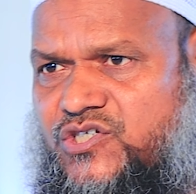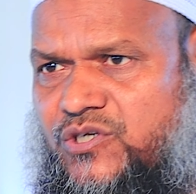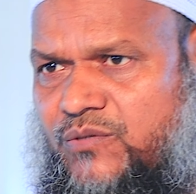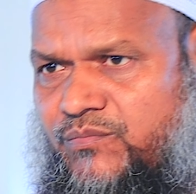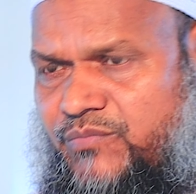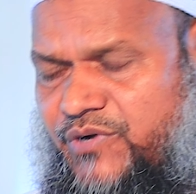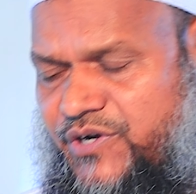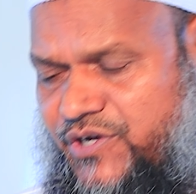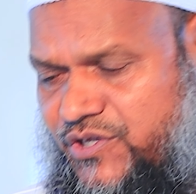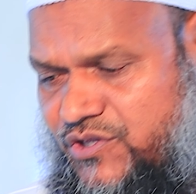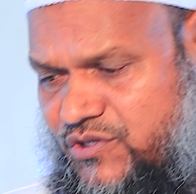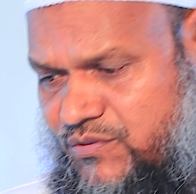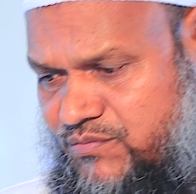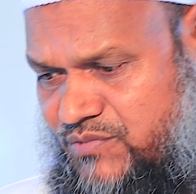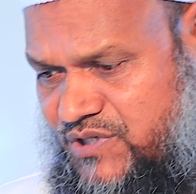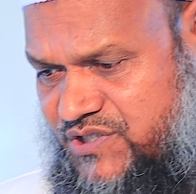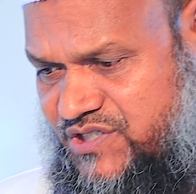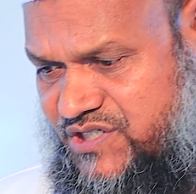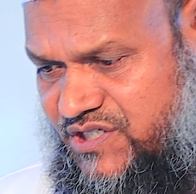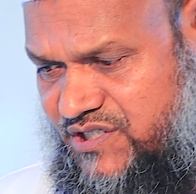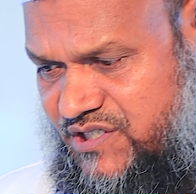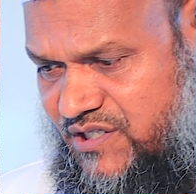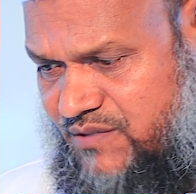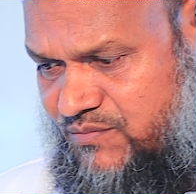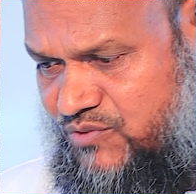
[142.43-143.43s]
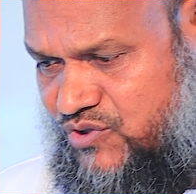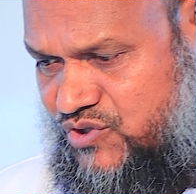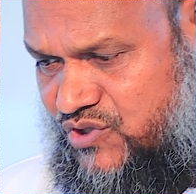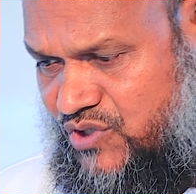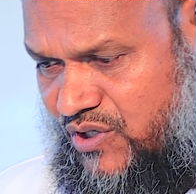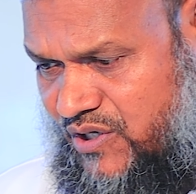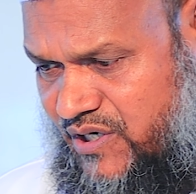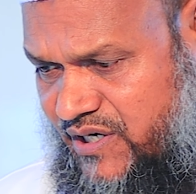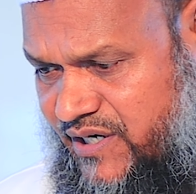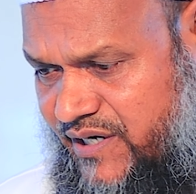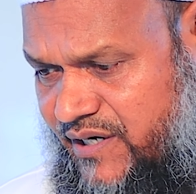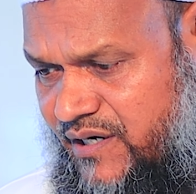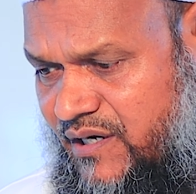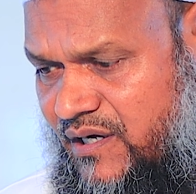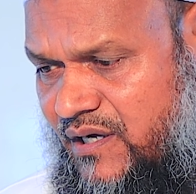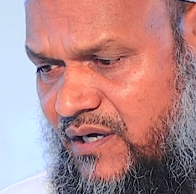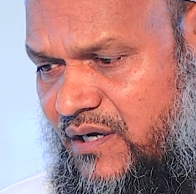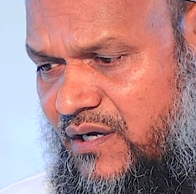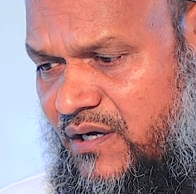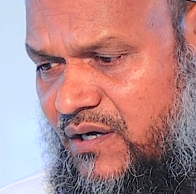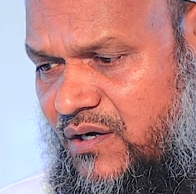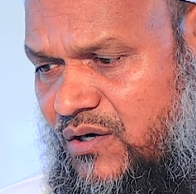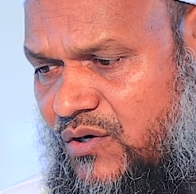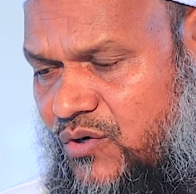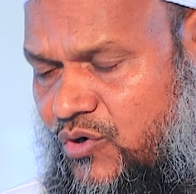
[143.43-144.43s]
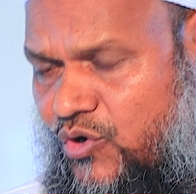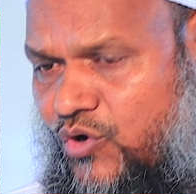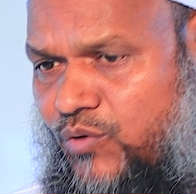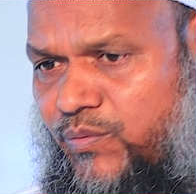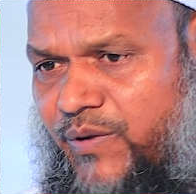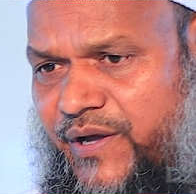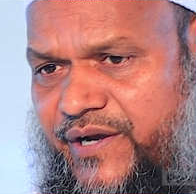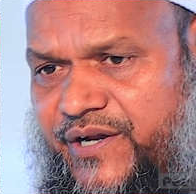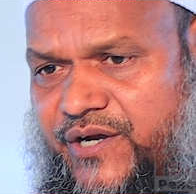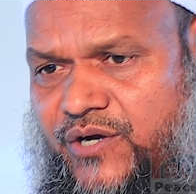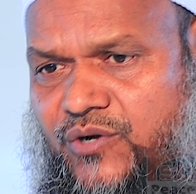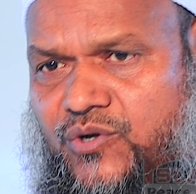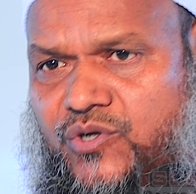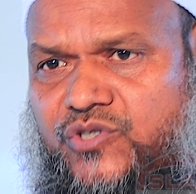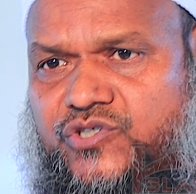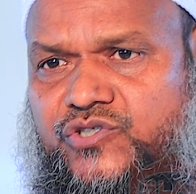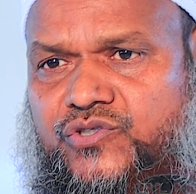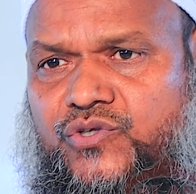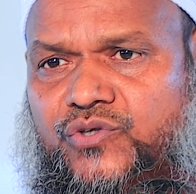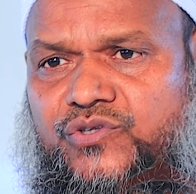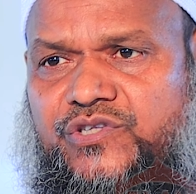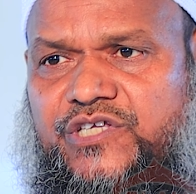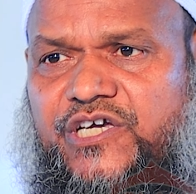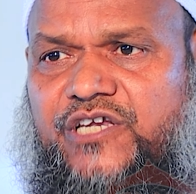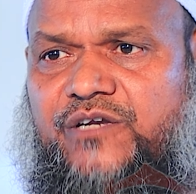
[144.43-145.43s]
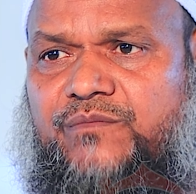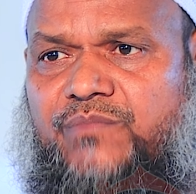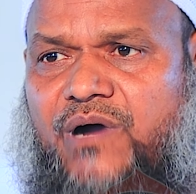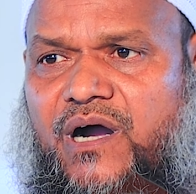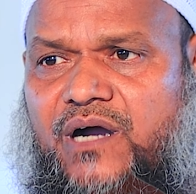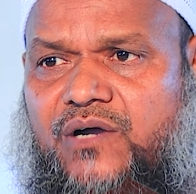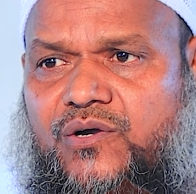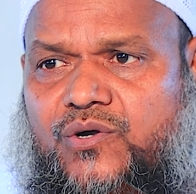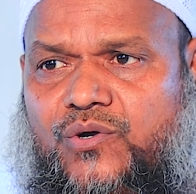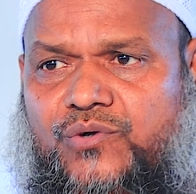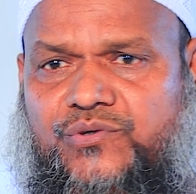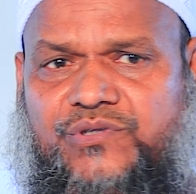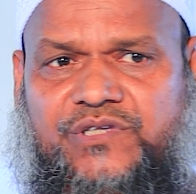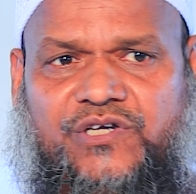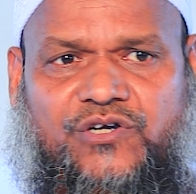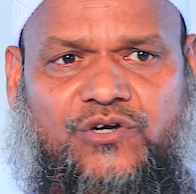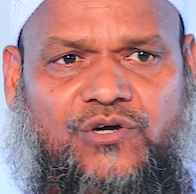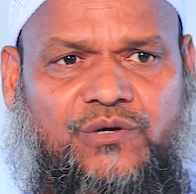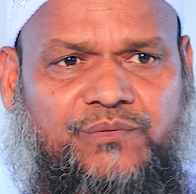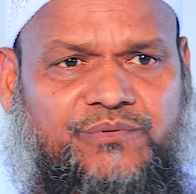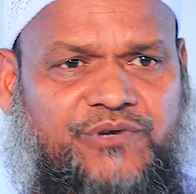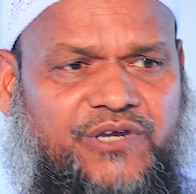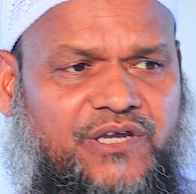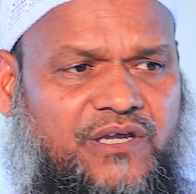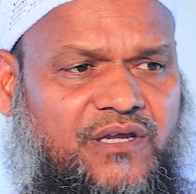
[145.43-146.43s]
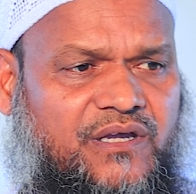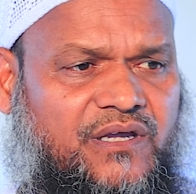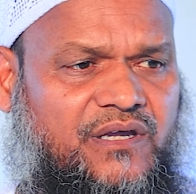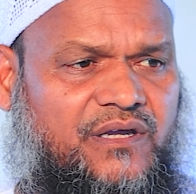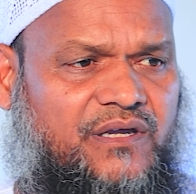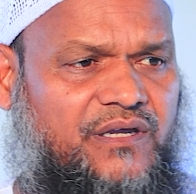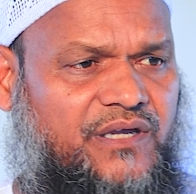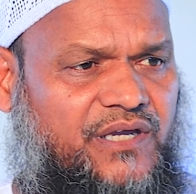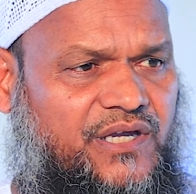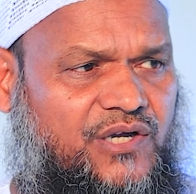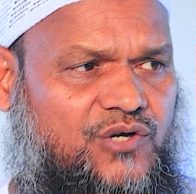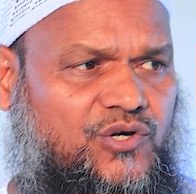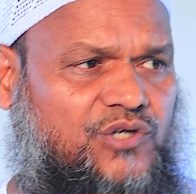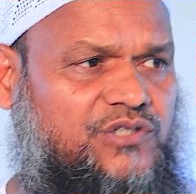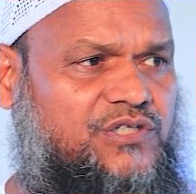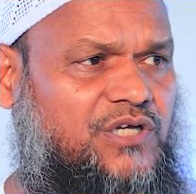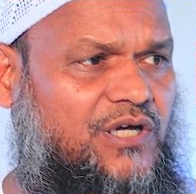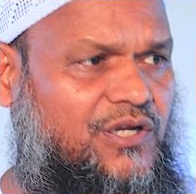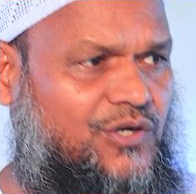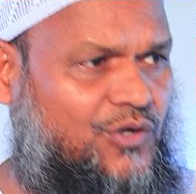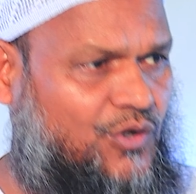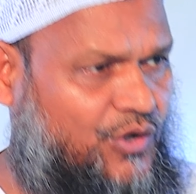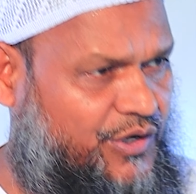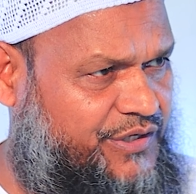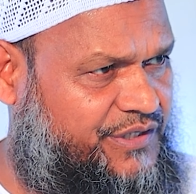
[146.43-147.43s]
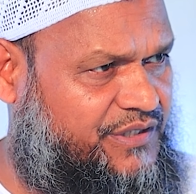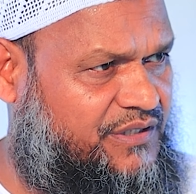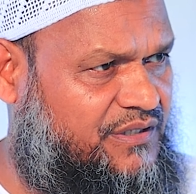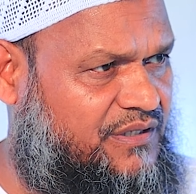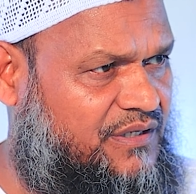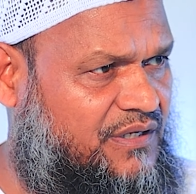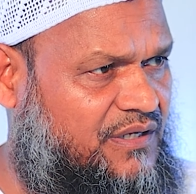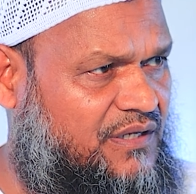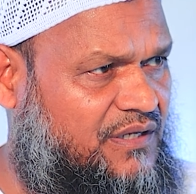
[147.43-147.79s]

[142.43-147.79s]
সম্মানিত মসজিদের মুসল্লি কুরবানির গোস্ত তিন ভাগ করতে হবে এ কথা নয়